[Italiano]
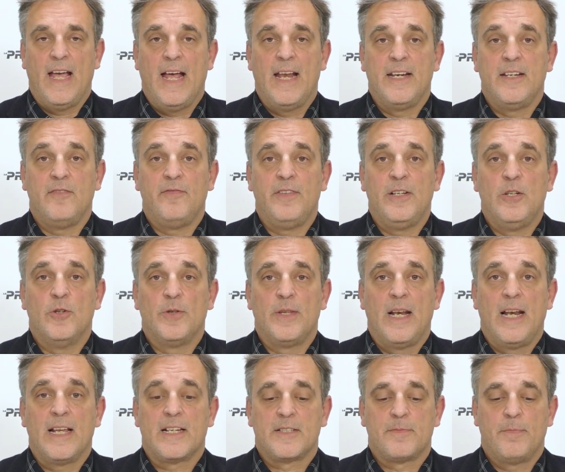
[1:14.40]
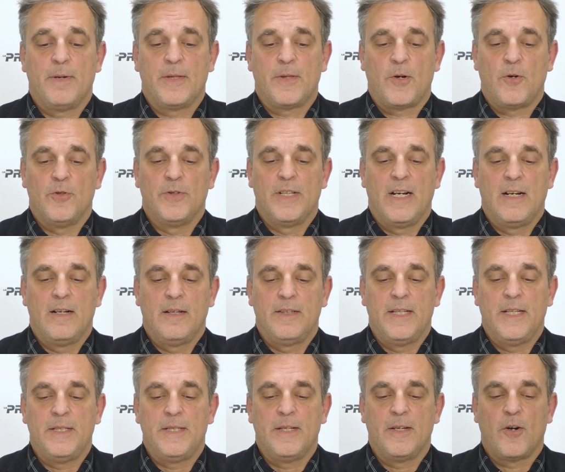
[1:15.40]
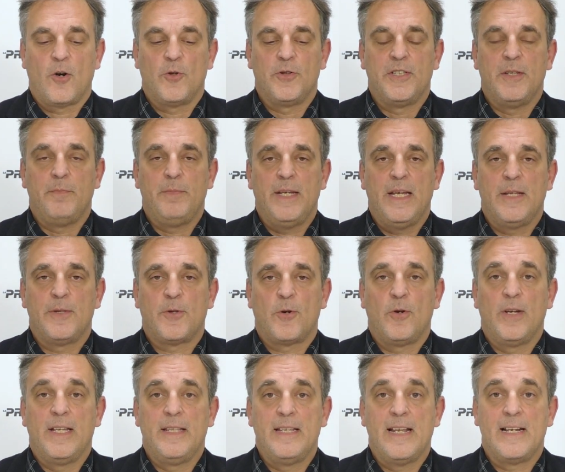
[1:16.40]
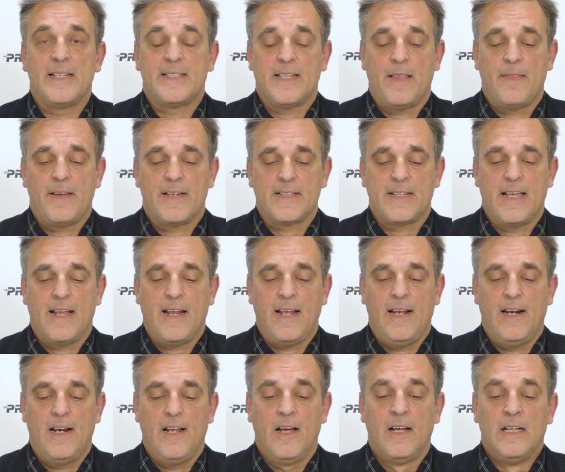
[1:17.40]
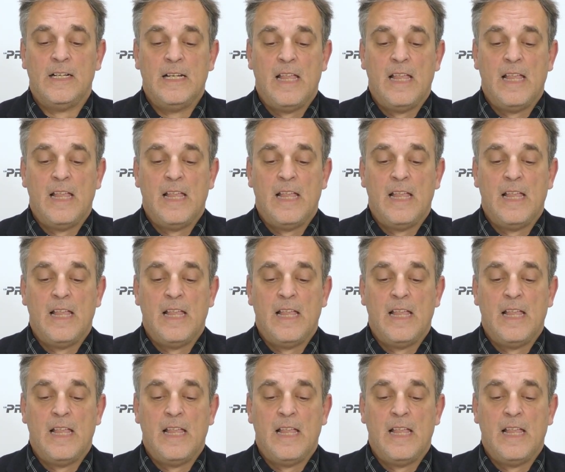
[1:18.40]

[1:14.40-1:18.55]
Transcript: anni, figlio dell'ex patron della, dei Tigrotti Pietro e di Alessandra Sgarella,